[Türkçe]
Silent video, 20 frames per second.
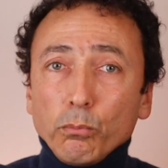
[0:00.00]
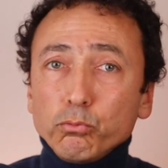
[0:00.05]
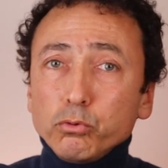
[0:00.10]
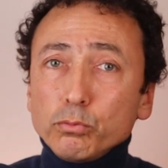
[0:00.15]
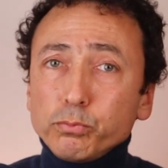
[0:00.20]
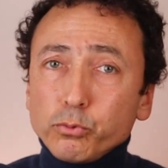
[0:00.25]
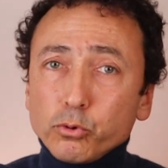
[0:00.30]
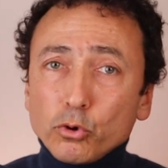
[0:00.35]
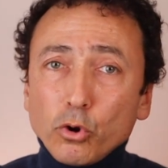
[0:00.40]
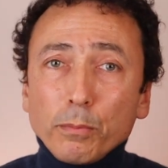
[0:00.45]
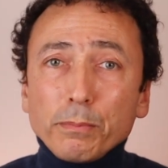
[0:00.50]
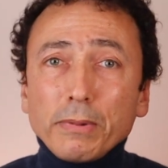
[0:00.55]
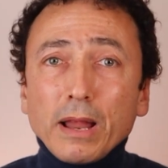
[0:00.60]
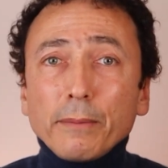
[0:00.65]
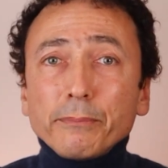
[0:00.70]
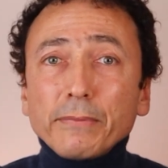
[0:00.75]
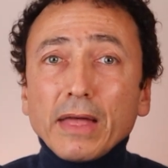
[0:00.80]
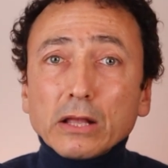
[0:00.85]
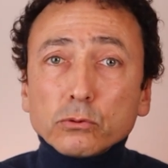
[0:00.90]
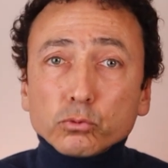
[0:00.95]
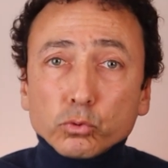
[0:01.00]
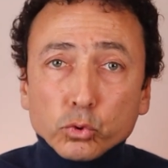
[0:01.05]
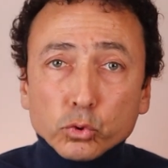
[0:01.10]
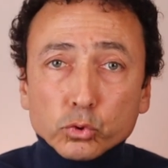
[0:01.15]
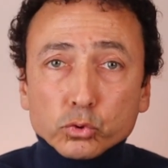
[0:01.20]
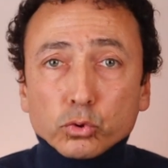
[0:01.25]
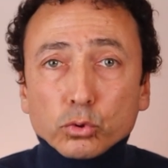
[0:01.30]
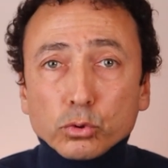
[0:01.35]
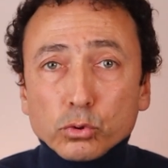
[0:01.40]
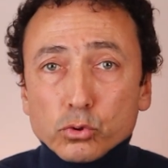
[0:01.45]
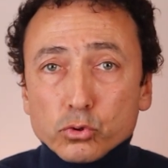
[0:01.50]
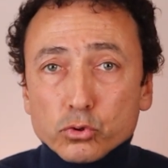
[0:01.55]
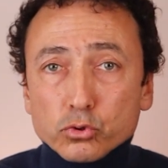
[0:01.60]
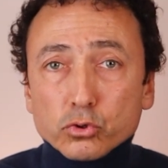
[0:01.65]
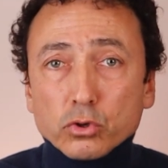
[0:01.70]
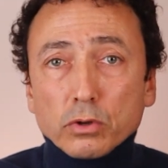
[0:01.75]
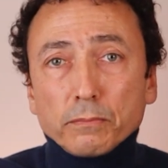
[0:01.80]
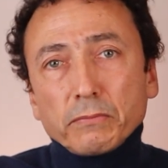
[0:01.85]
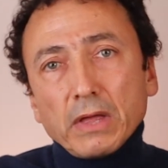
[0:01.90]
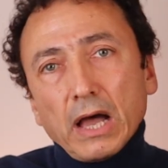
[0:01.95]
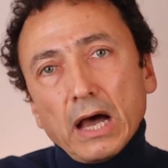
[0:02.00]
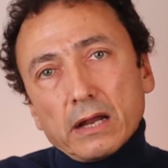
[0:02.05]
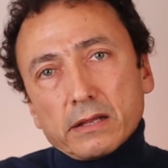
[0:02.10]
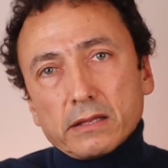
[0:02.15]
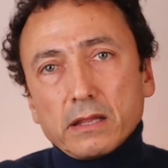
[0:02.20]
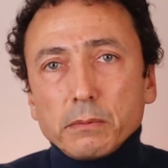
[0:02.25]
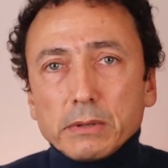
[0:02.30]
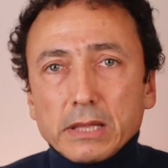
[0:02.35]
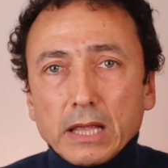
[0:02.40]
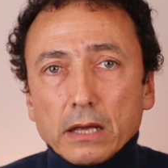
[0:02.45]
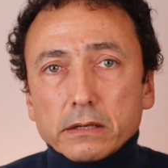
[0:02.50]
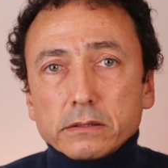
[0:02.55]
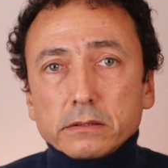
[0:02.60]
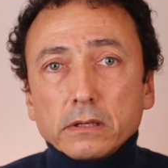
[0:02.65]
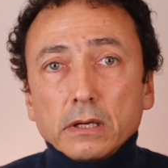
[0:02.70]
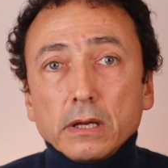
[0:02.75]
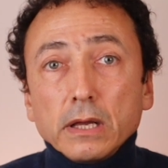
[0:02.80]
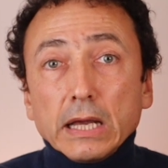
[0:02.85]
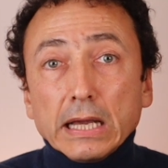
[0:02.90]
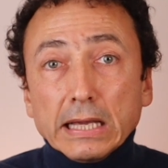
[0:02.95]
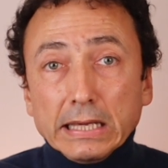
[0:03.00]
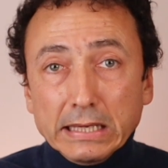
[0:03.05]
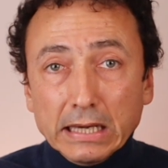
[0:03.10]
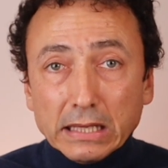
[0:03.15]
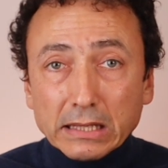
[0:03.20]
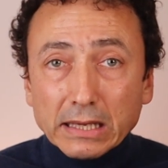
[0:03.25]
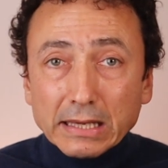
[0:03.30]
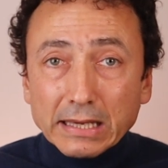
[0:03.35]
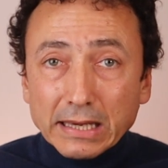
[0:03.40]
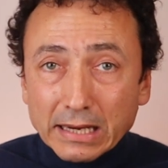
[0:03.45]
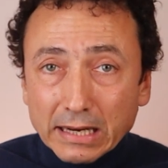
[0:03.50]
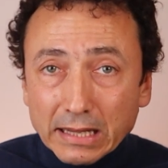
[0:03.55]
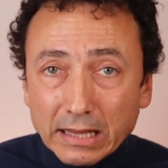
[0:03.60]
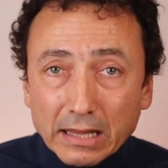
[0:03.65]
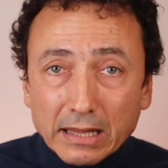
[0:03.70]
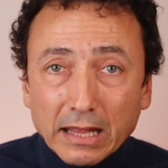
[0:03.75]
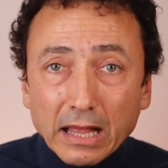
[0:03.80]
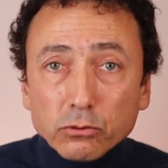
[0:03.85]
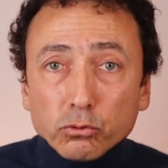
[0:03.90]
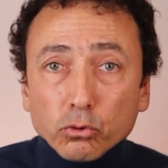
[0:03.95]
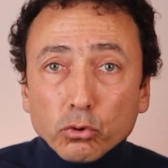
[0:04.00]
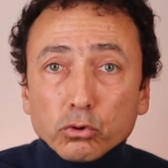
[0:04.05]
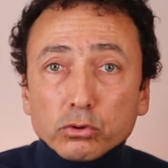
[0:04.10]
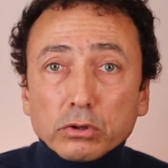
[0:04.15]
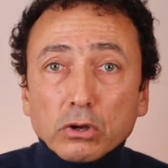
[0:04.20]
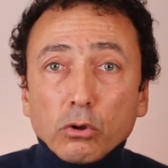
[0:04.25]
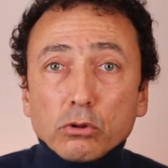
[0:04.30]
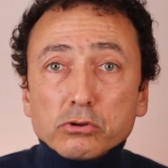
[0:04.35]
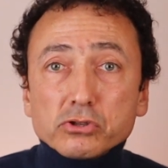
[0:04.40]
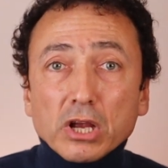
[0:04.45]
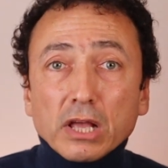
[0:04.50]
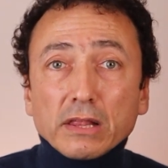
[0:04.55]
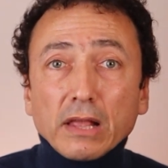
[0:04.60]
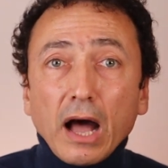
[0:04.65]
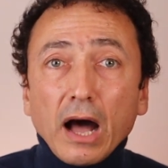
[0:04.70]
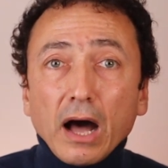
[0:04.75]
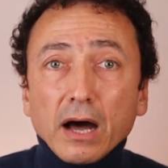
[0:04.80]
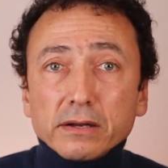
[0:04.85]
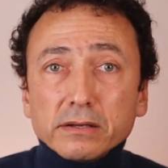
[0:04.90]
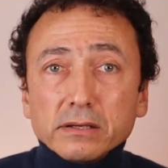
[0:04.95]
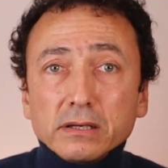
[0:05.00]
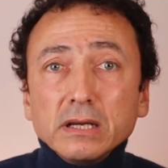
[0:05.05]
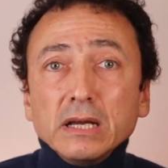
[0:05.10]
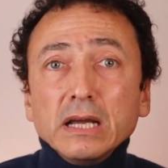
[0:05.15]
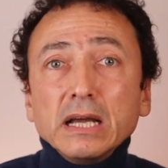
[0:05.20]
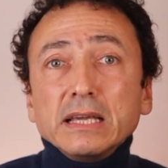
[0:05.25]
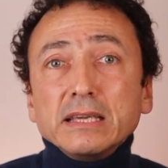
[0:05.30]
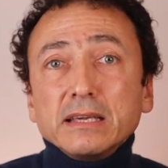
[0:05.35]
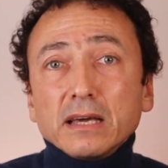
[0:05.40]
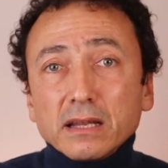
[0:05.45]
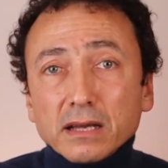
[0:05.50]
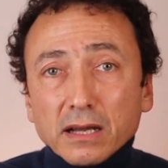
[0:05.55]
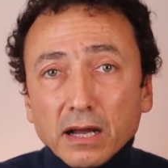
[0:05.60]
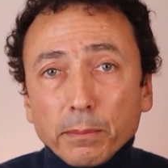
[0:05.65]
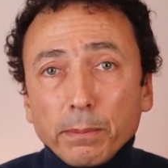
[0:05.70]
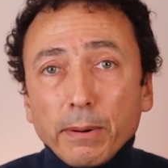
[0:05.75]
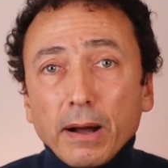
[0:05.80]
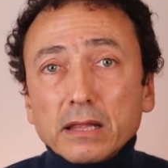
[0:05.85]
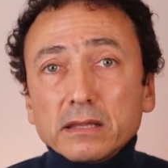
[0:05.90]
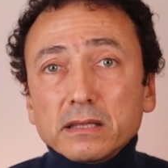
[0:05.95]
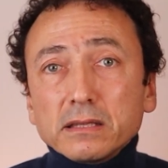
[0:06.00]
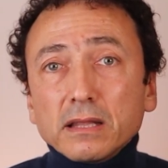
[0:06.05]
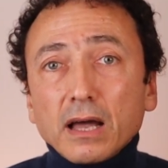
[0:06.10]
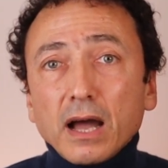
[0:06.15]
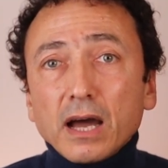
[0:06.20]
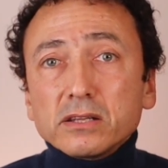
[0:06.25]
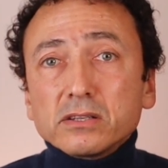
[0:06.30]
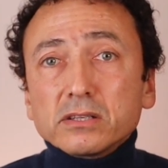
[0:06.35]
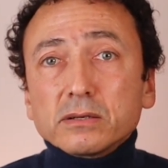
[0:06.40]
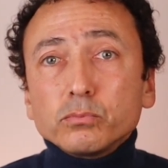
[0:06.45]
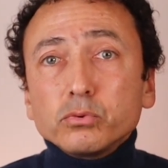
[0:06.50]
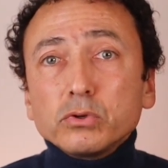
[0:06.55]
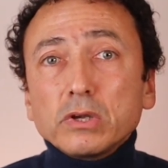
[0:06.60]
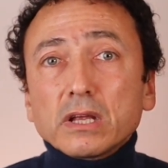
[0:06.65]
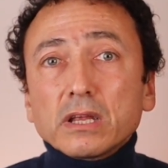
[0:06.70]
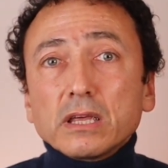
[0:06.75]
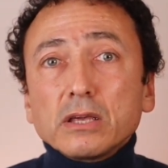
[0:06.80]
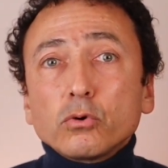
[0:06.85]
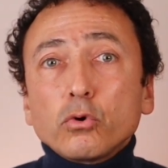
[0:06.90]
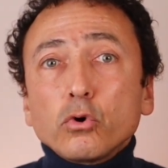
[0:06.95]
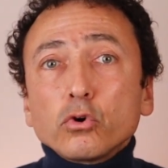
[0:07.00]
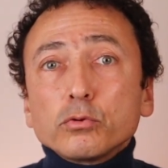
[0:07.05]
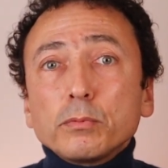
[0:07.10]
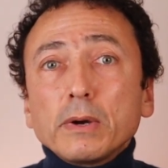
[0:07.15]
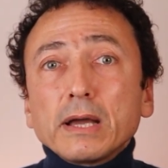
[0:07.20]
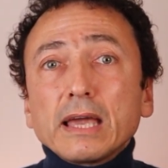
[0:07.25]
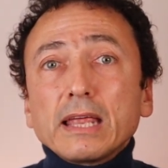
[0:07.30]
bu problemden kurtuluruz. Ağrı da biter. Ya da yaralanan dokuda oluşan ağrı yara kapandığında artık bu yarayı koruma